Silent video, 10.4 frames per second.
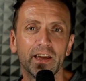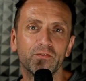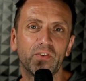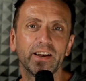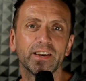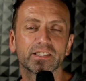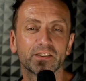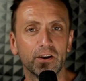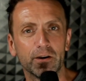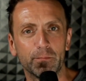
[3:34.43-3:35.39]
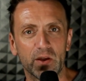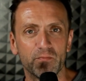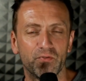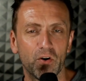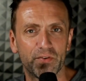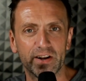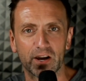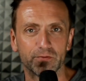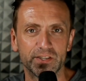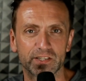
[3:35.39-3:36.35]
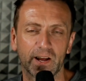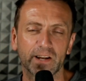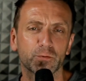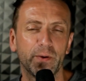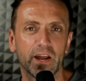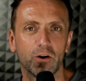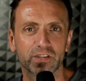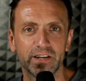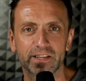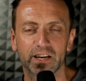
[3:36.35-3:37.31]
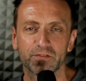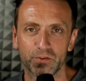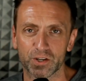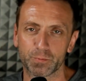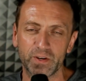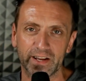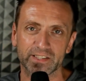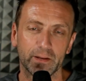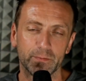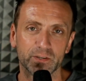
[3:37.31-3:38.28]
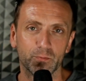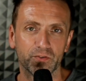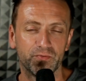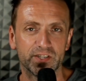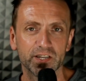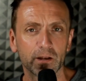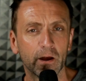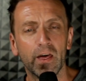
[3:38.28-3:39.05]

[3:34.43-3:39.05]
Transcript: weil das ähm, im Vorfeld auf dieses Touchpad ausgelegt hat, wird das Spiel ein ganz klein bisschen modifiziert